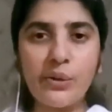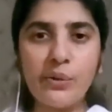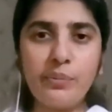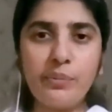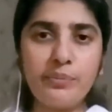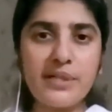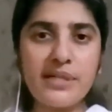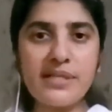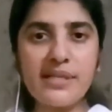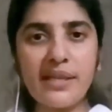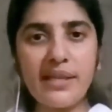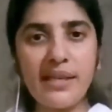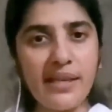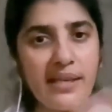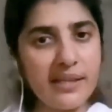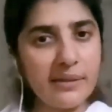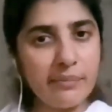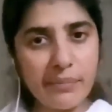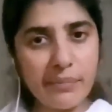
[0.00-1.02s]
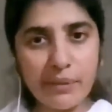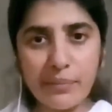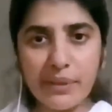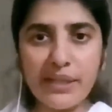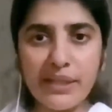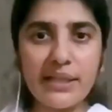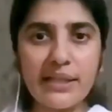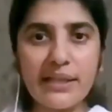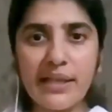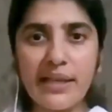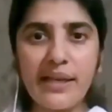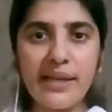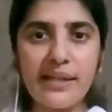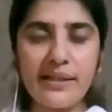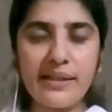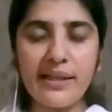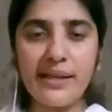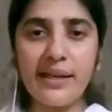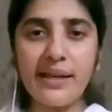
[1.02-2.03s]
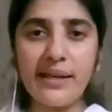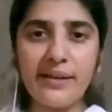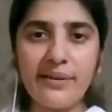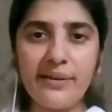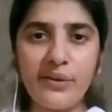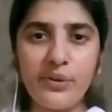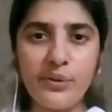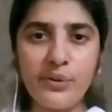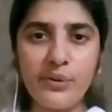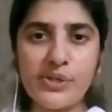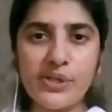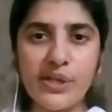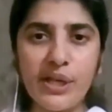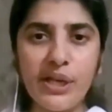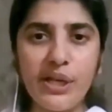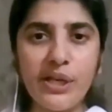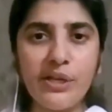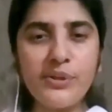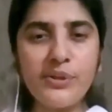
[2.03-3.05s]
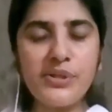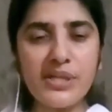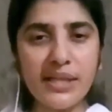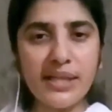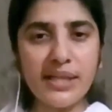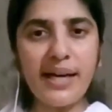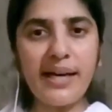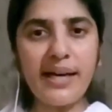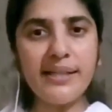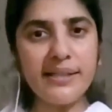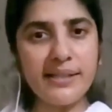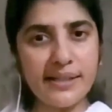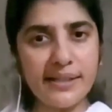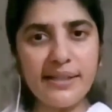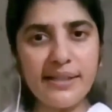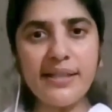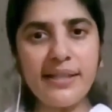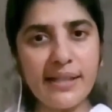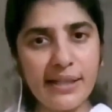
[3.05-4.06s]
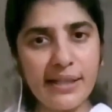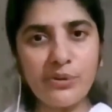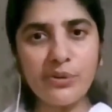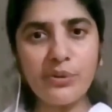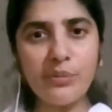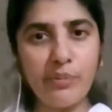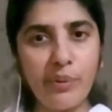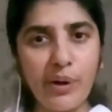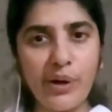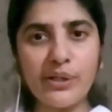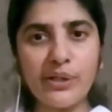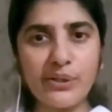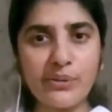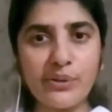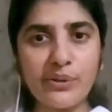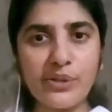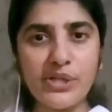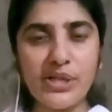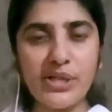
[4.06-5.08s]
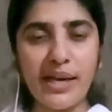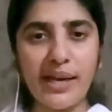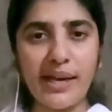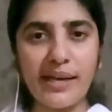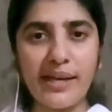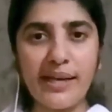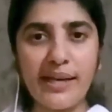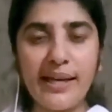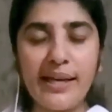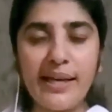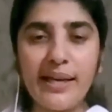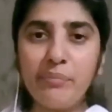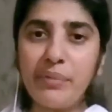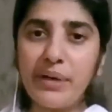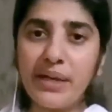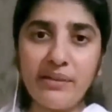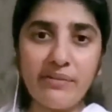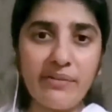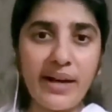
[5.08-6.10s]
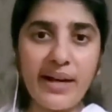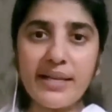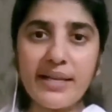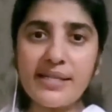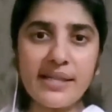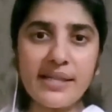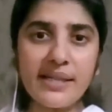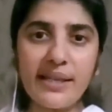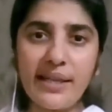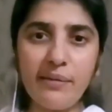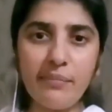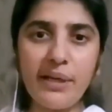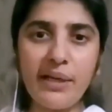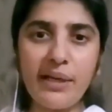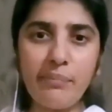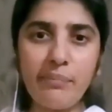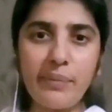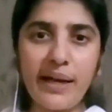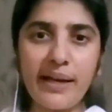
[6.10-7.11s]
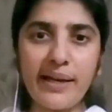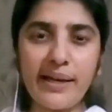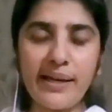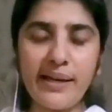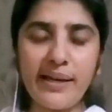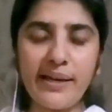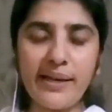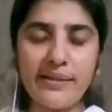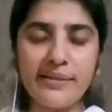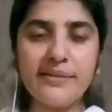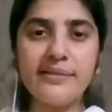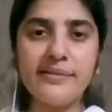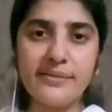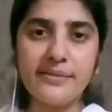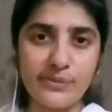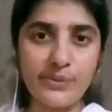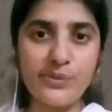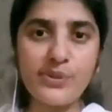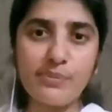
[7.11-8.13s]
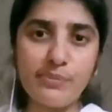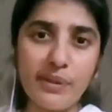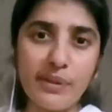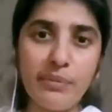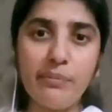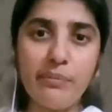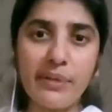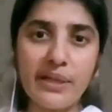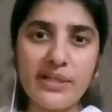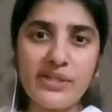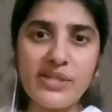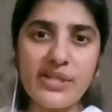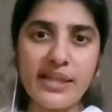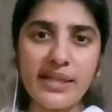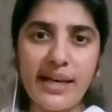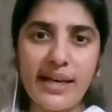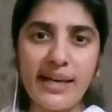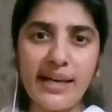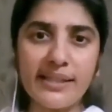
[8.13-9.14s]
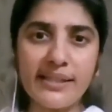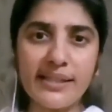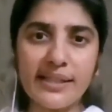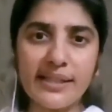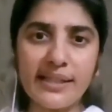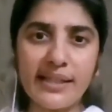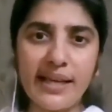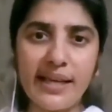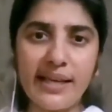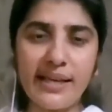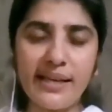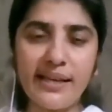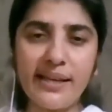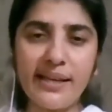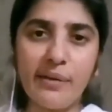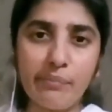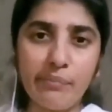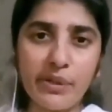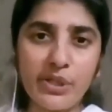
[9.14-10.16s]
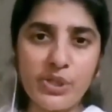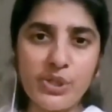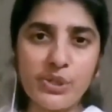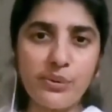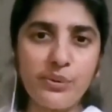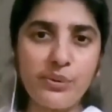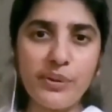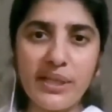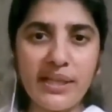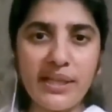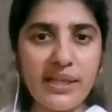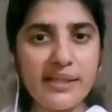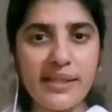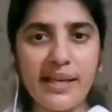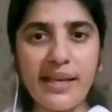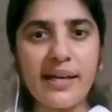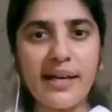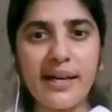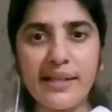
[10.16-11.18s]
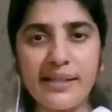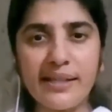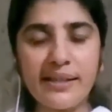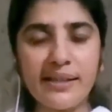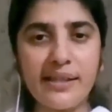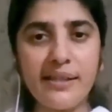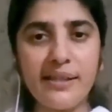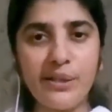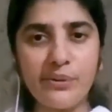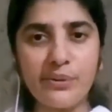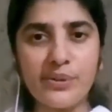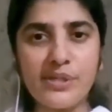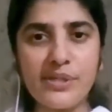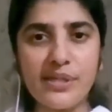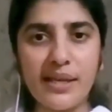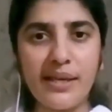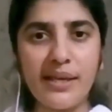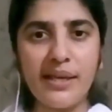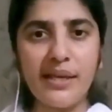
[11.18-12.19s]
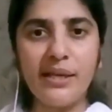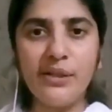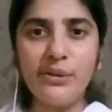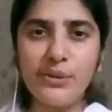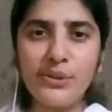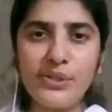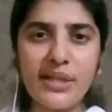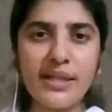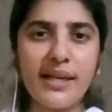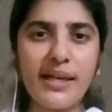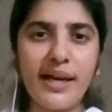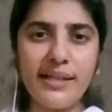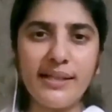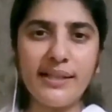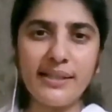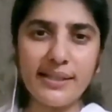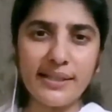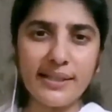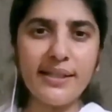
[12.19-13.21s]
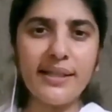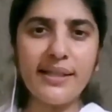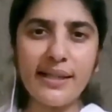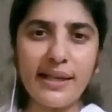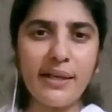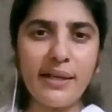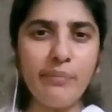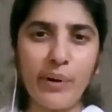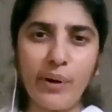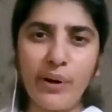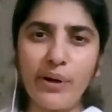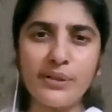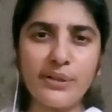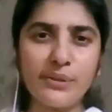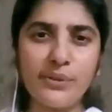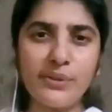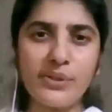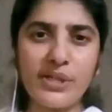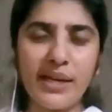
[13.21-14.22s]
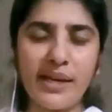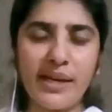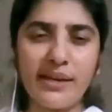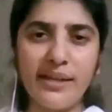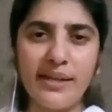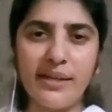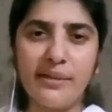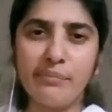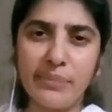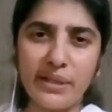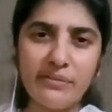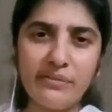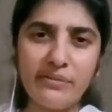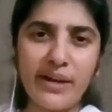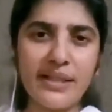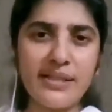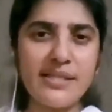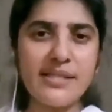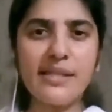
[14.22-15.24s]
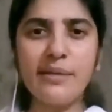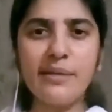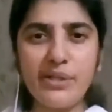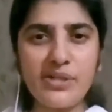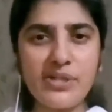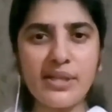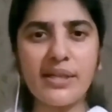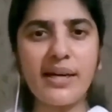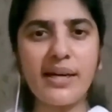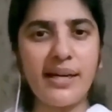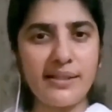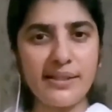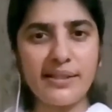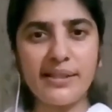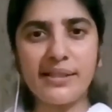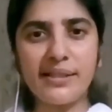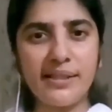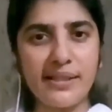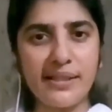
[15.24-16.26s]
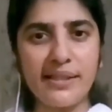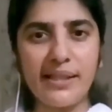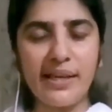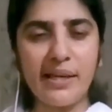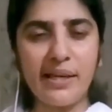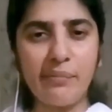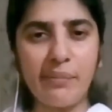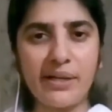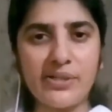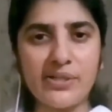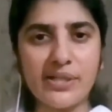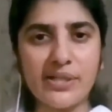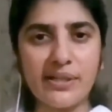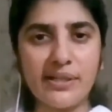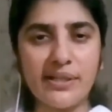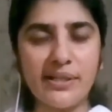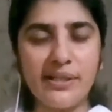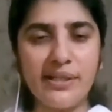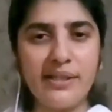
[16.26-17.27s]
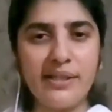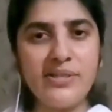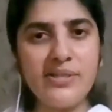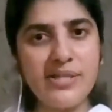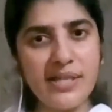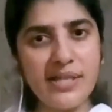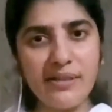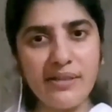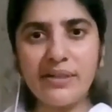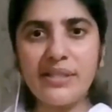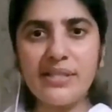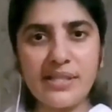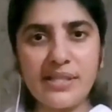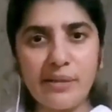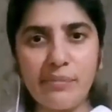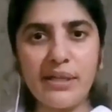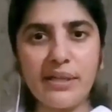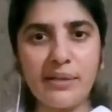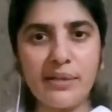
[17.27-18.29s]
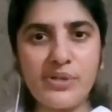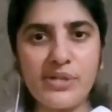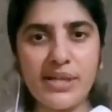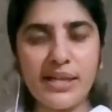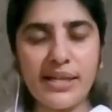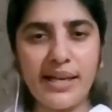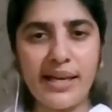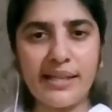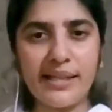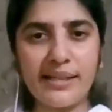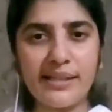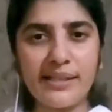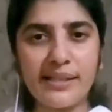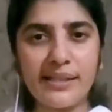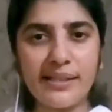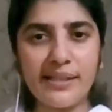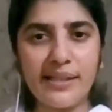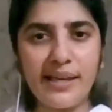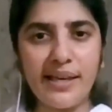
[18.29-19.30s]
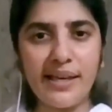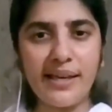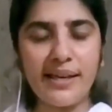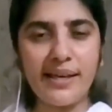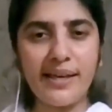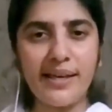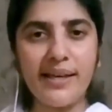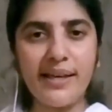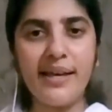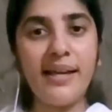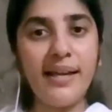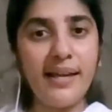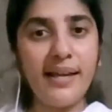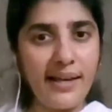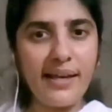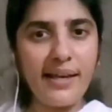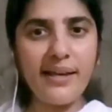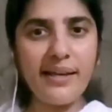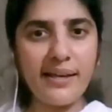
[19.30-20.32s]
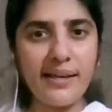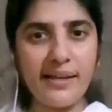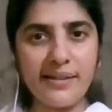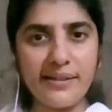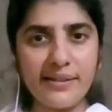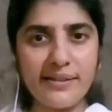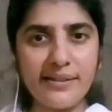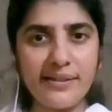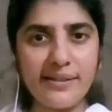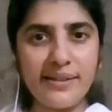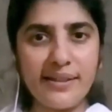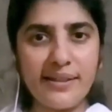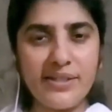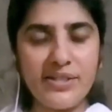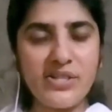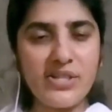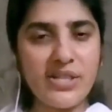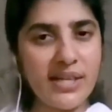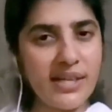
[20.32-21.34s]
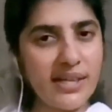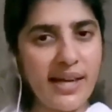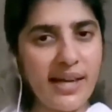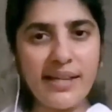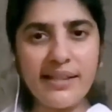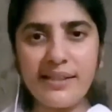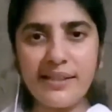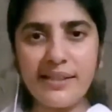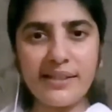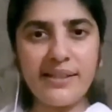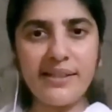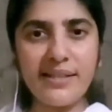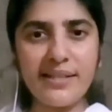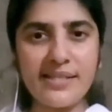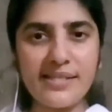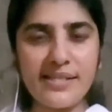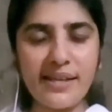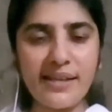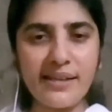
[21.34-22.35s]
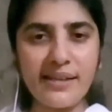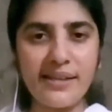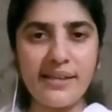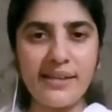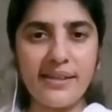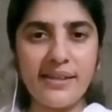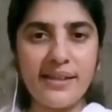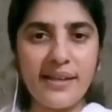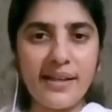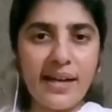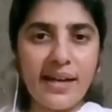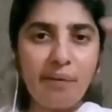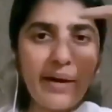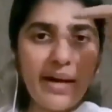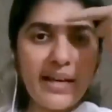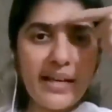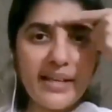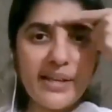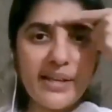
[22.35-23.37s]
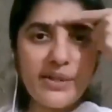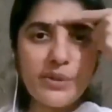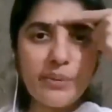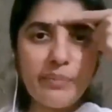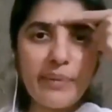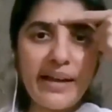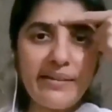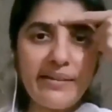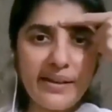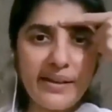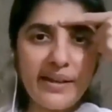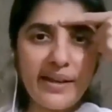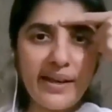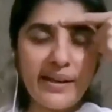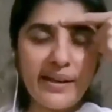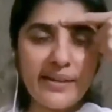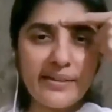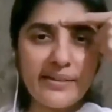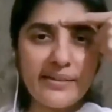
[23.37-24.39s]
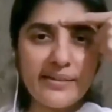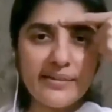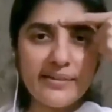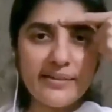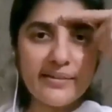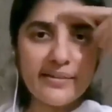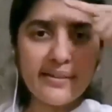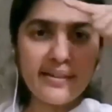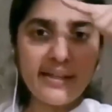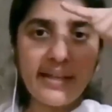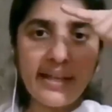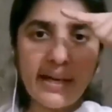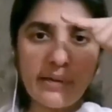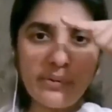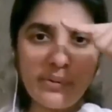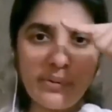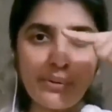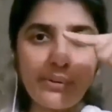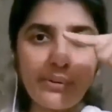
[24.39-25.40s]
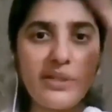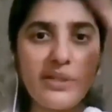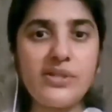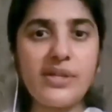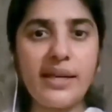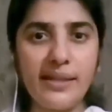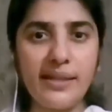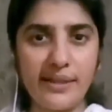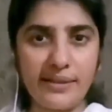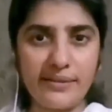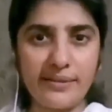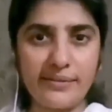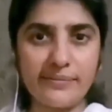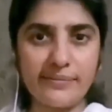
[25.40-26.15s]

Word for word: ऊपर से नियम भी बदलते रहते हैं हर रोज तो शिकायत करने के लिए तो बहुत कुछ है परिवार से नहीं मिल पा रहे हैं उसमें भी मन शिकायत करता है बच्चों को ही नहीं देखा इतने दिनों से तो शिकायत करने के लिए बहुत कुछ है भगवान से भी शिकायत कर देते हैं हम आजकल जीवन से भी हम शिकायत करते हैं लेकिन शिकायत करने से हमारी ये जो बैटरी है ये डाउन होती जाएगी